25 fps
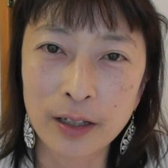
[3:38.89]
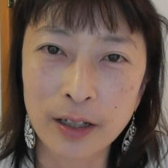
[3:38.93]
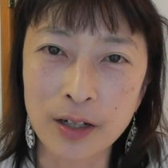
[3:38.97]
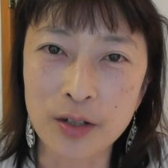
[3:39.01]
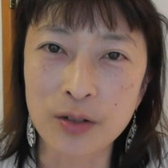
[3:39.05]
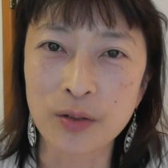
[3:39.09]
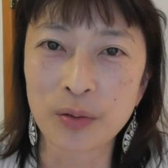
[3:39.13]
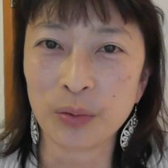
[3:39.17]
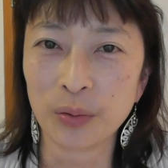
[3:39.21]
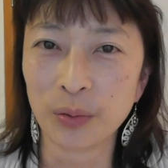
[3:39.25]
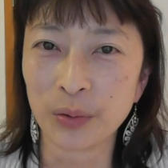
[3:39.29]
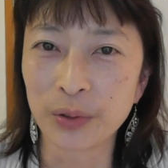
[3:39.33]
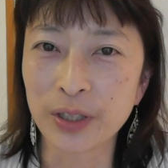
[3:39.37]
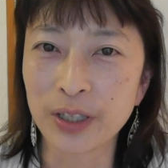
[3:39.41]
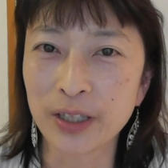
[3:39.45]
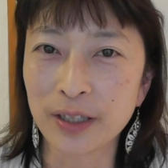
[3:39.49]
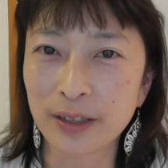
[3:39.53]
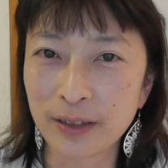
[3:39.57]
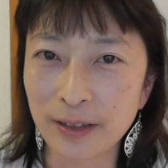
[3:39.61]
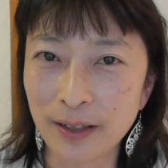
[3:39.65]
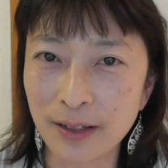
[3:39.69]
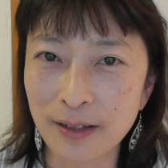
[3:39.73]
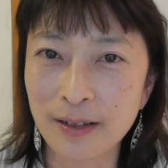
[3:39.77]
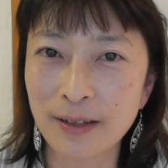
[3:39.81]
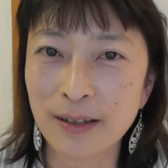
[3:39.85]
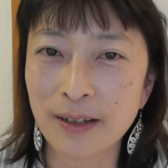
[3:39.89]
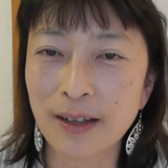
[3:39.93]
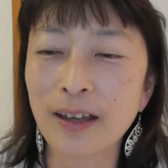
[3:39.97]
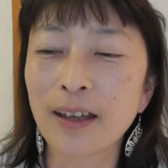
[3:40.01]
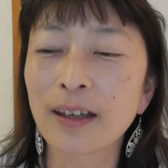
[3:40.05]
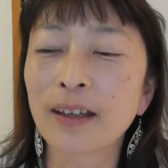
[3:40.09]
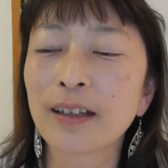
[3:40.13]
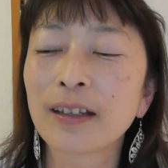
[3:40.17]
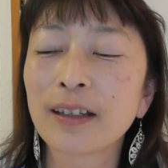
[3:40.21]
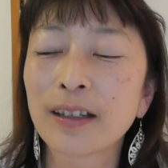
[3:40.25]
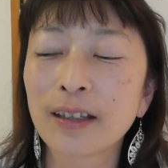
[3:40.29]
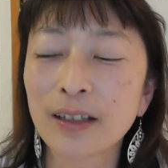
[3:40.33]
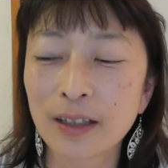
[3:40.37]
がその2ですね。
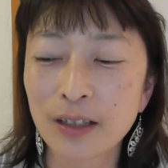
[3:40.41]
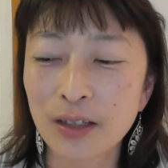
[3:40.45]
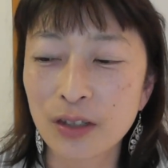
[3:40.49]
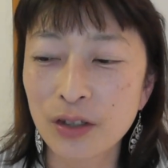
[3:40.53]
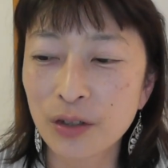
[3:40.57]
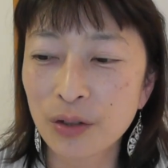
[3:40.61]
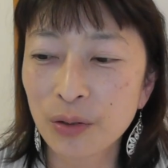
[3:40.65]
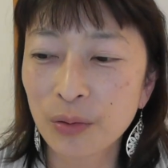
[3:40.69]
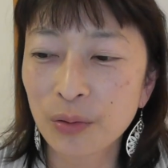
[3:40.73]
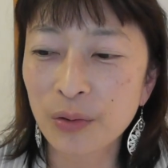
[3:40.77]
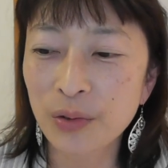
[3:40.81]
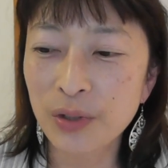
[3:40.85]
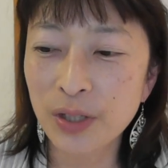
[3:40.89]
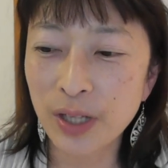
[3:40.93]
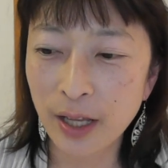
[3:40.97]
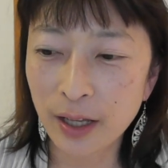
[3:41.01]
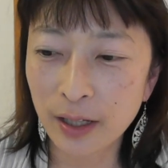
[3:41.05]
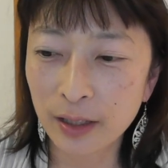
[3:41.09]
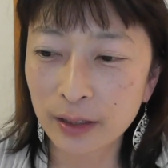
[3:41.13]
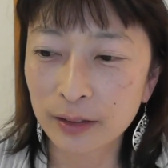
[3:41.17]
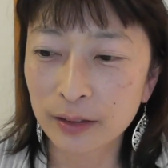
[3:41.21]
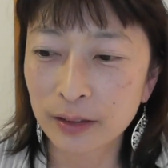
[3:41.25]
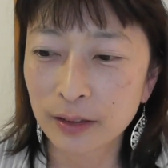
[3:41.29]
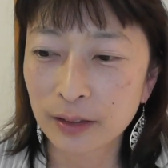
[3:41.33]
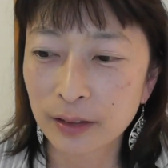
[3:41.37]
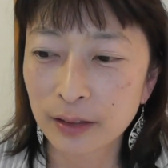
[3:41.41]
その3